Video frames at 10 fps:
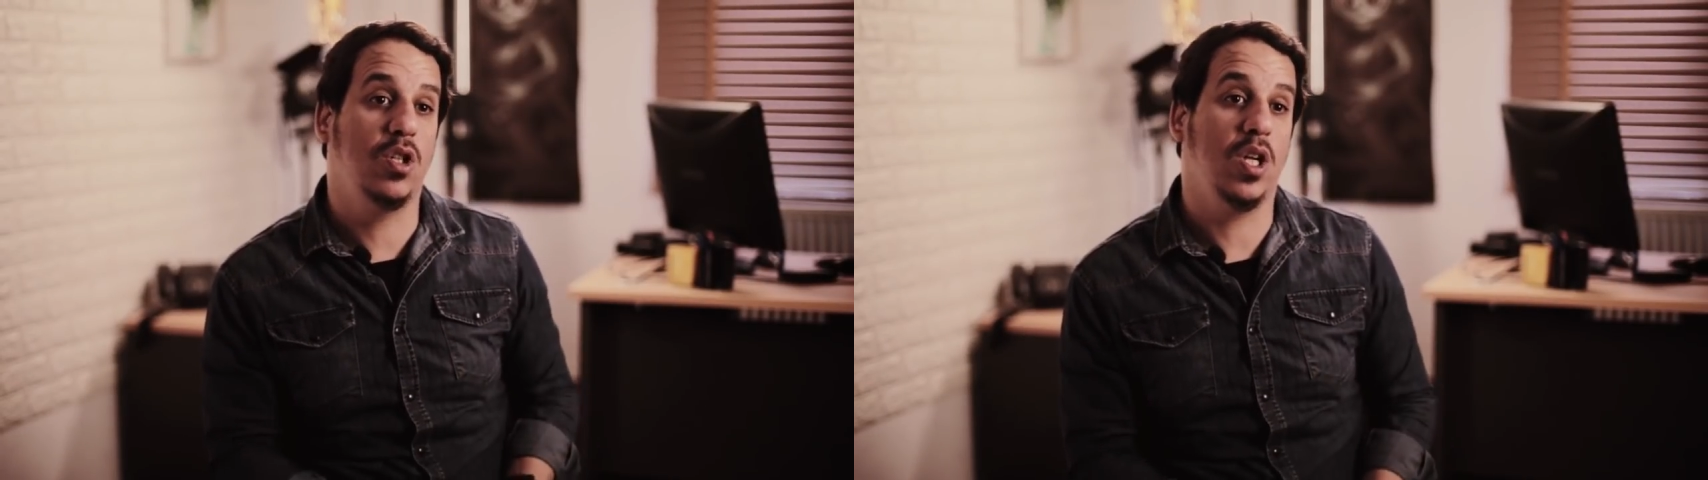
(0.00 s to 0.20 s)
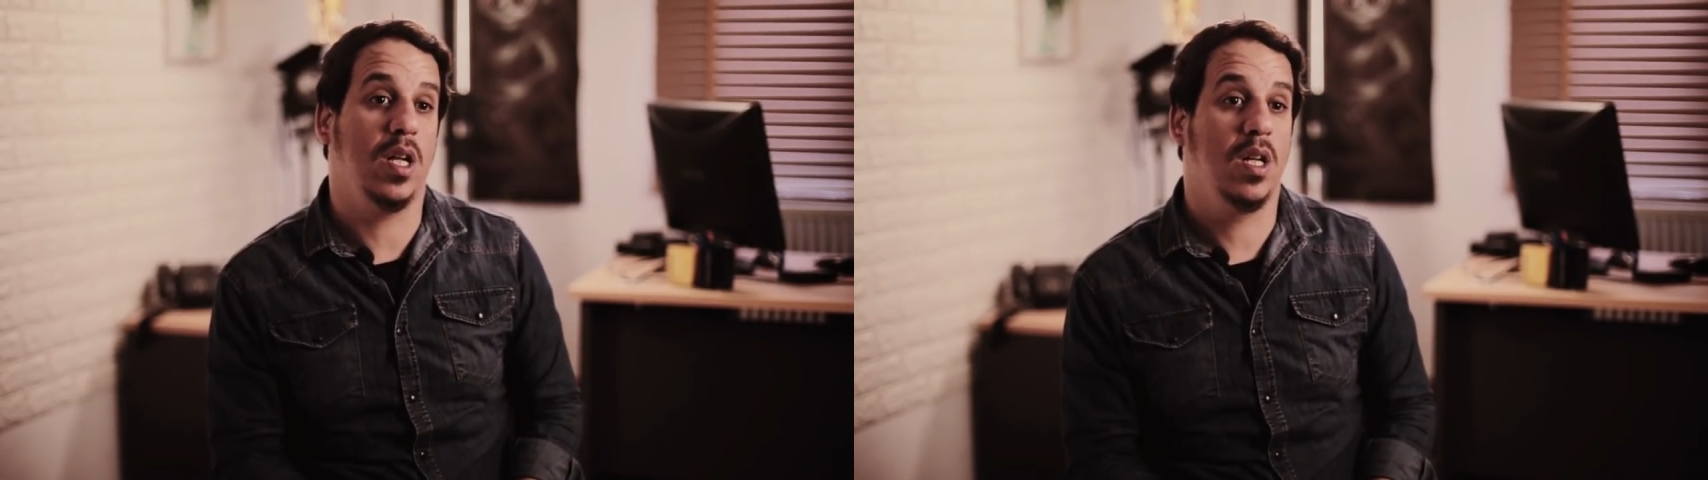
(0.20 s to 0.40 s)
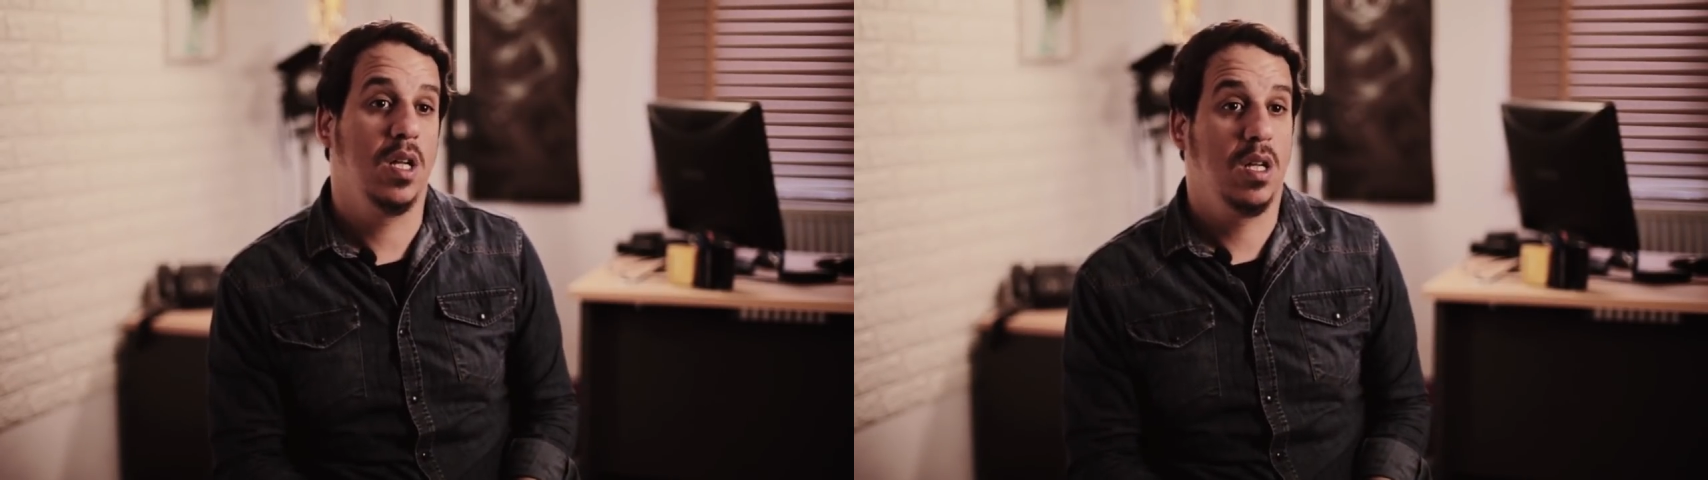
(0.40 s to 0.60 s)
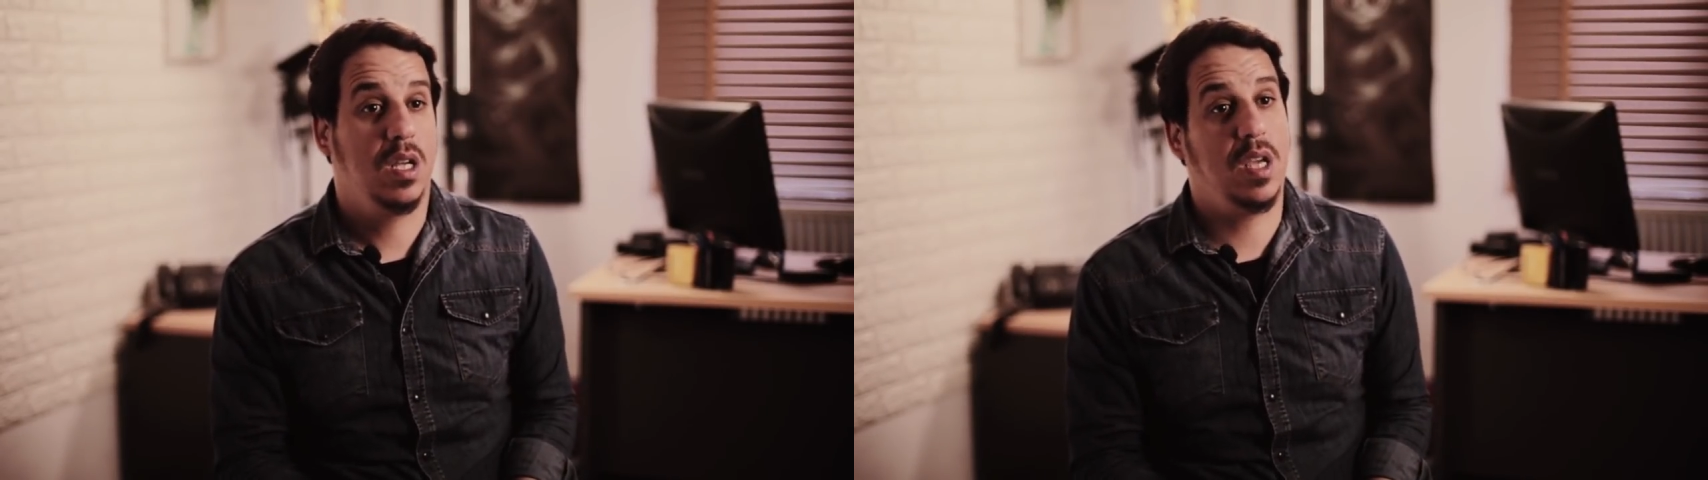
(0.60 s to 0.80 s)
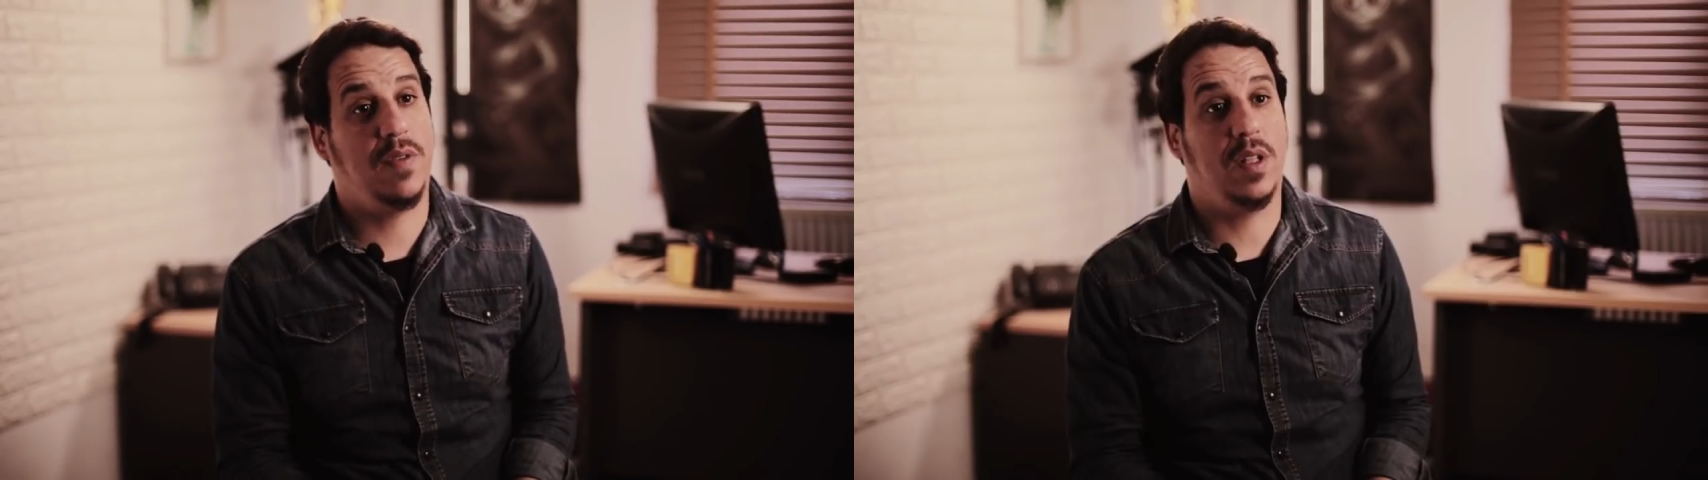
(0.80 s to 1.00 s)
الجيران
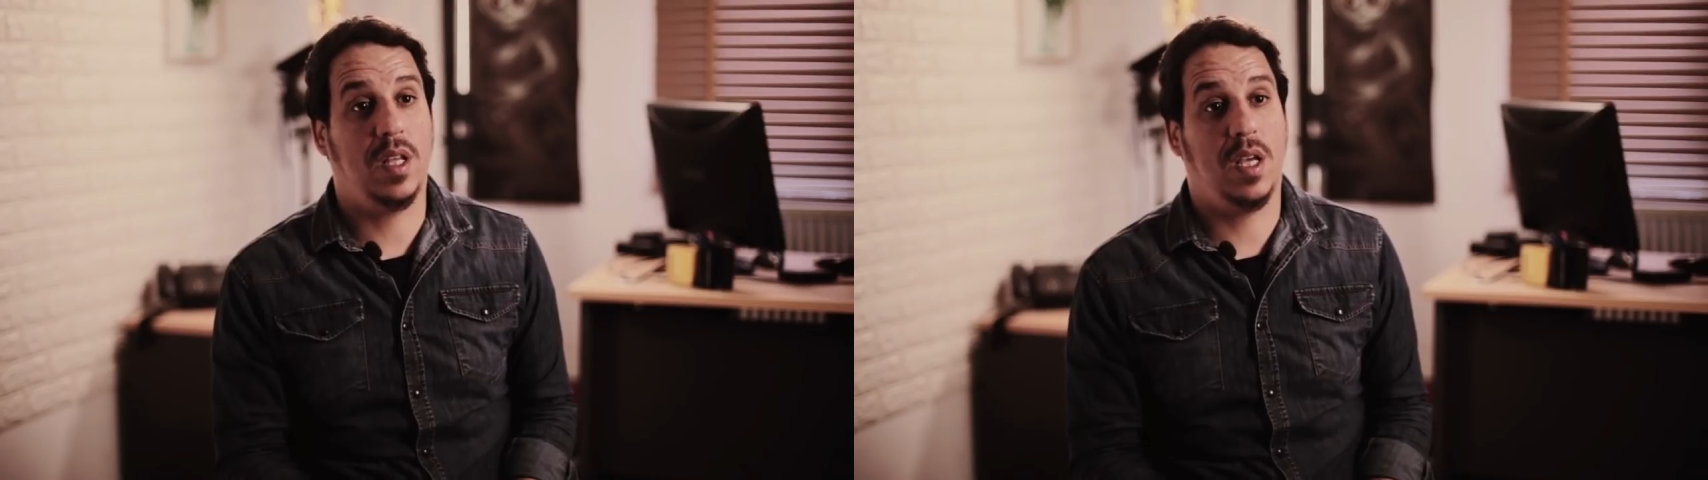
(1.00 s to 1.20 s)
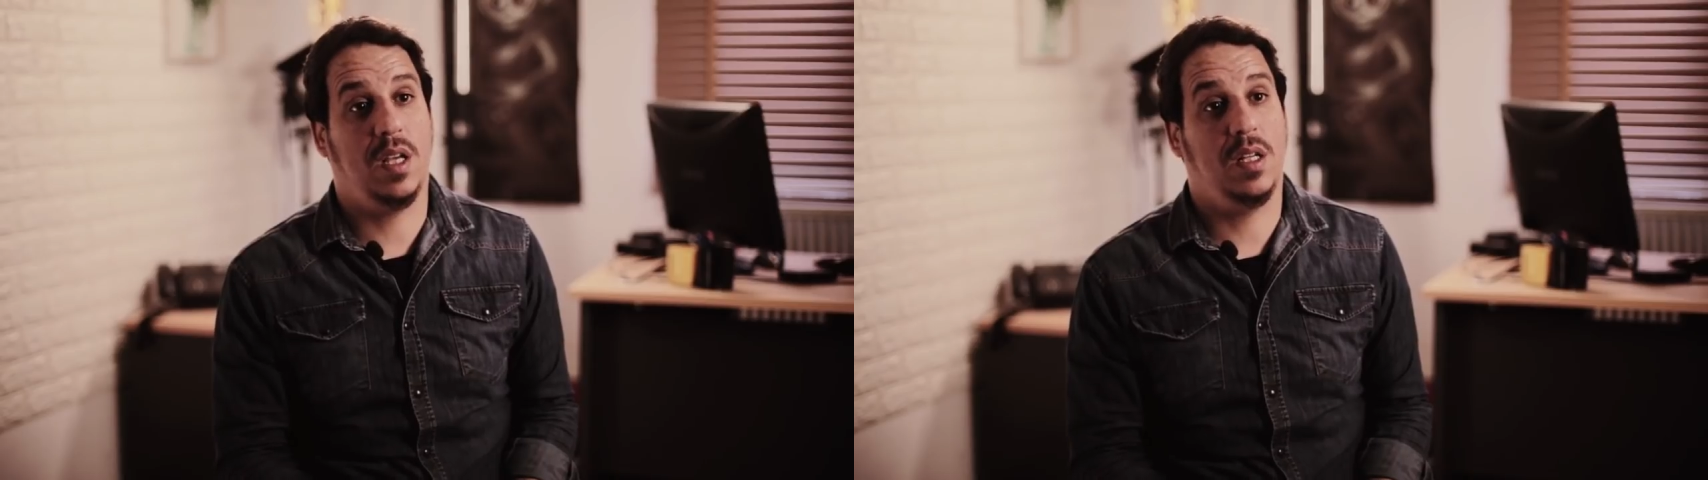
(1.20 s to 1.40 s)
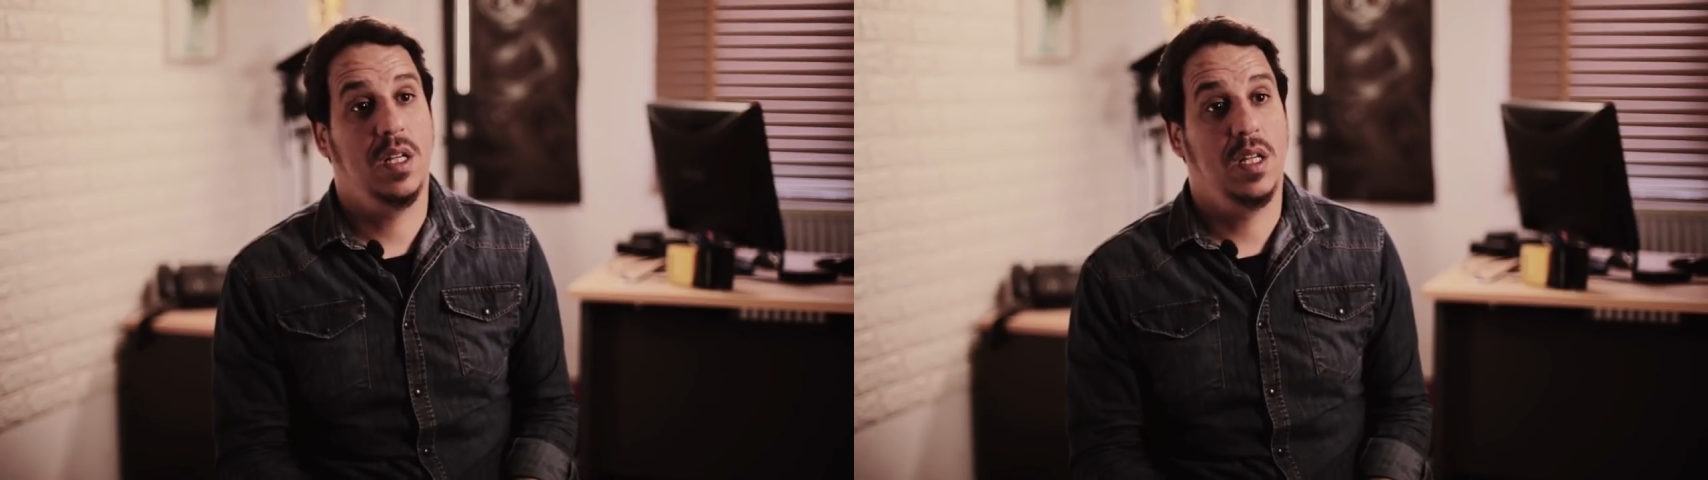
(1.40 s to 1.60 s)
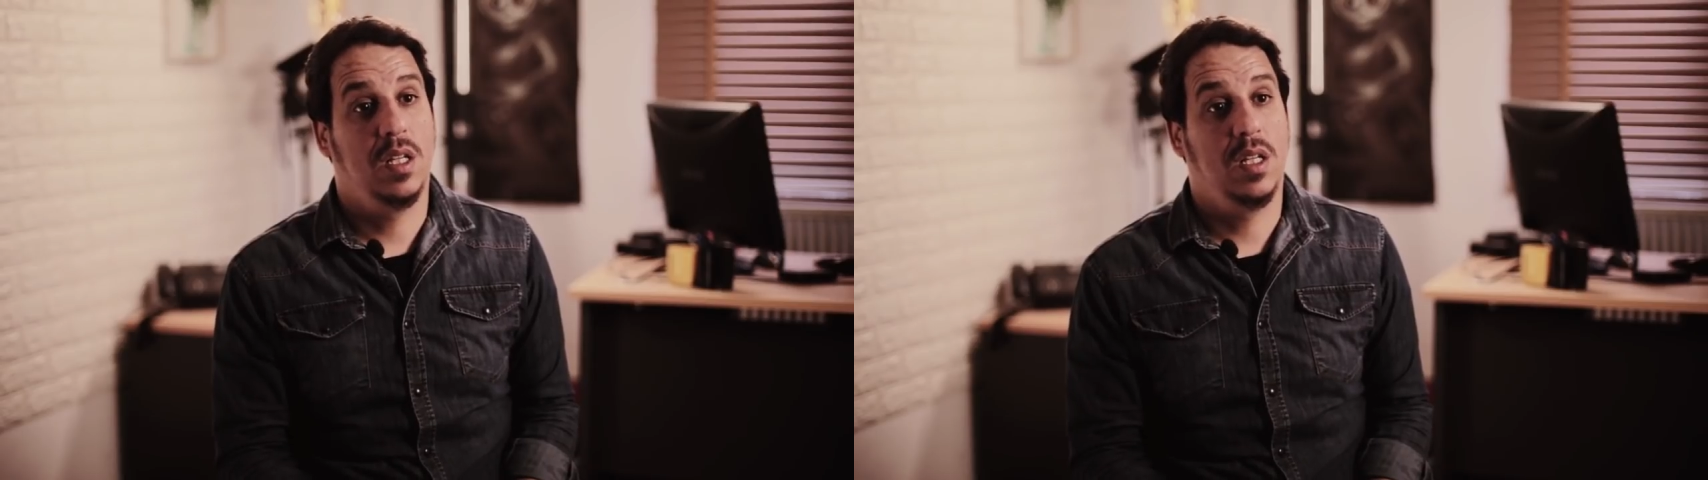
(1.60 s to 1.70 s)
كيف انت يا